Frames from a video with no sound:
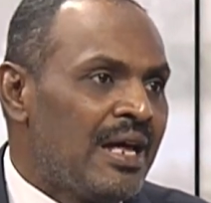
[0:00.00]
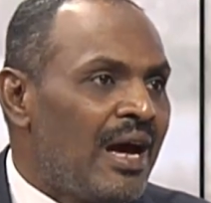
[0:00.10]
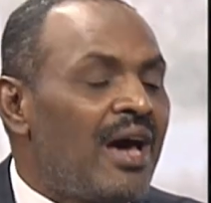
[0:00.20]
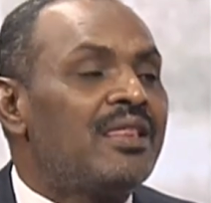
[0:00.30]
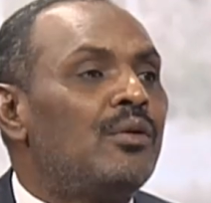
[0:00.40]

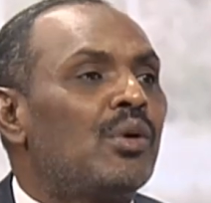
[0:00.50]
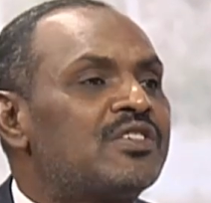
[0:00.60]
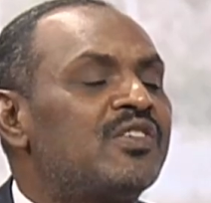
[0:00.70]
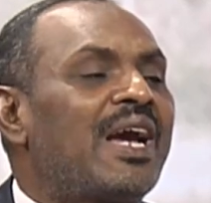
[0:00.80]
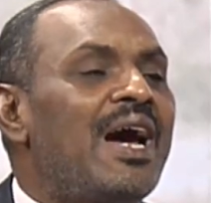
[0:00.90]
هذا
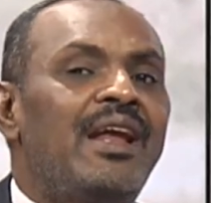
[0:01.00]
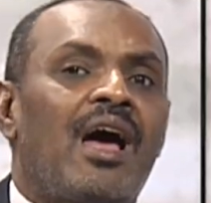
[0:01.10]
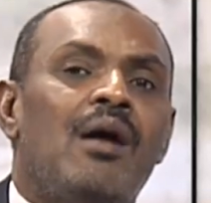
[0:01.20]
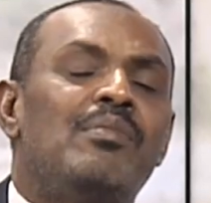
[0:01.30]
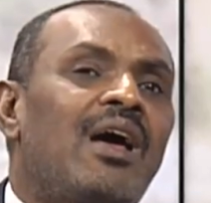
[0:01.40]
الوصف كان
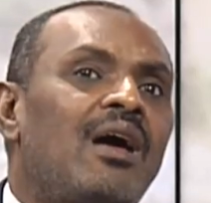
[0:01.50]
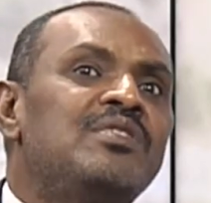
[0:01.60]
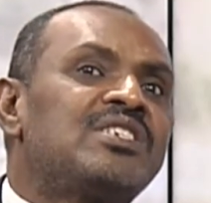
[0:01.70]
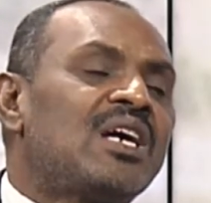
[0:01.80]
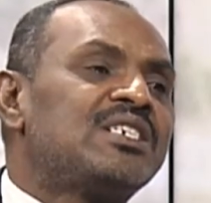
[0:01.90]
قبل
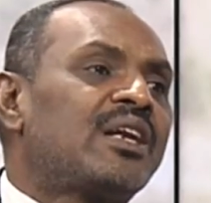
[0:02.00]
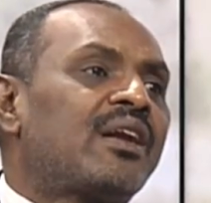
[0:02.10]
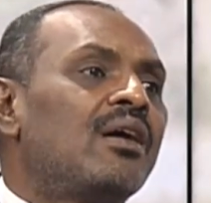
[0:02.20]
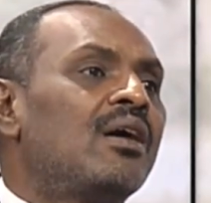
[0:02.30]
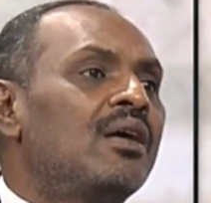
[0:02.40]

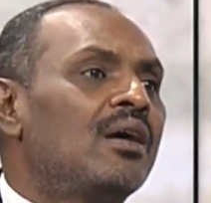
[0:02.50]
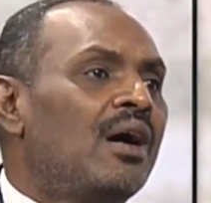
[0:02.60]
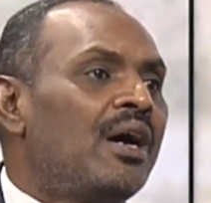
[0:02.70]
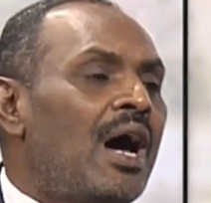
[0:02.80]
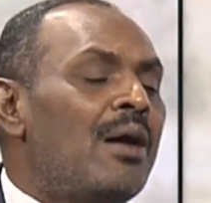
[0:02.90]
15
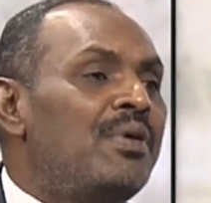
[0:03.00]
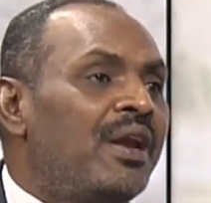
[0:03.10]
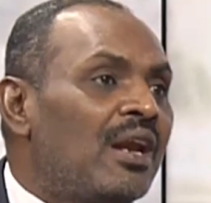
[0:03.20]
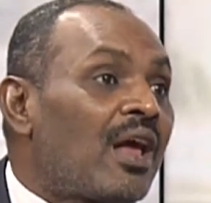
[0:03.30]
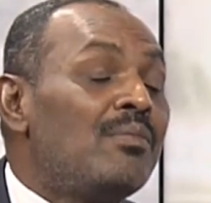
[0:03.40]

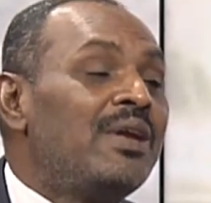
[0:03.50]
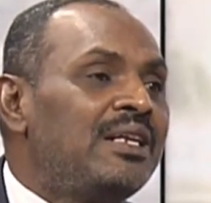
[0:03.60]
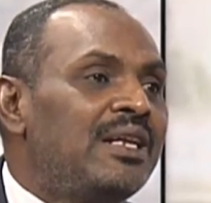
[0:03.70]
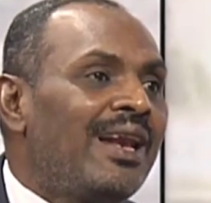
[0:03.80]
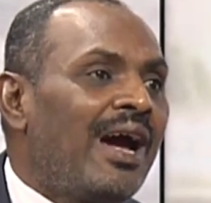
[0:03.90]
أبريل قبل
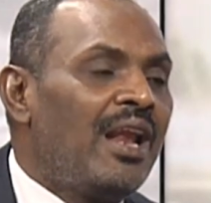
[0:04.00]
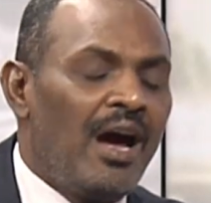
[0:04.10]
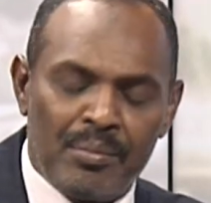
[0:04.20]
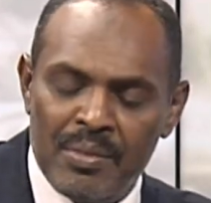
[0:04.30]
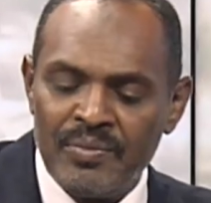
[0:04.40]
اندلاع
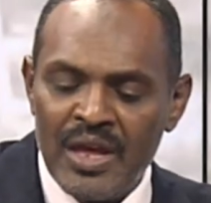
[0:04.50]
الحرب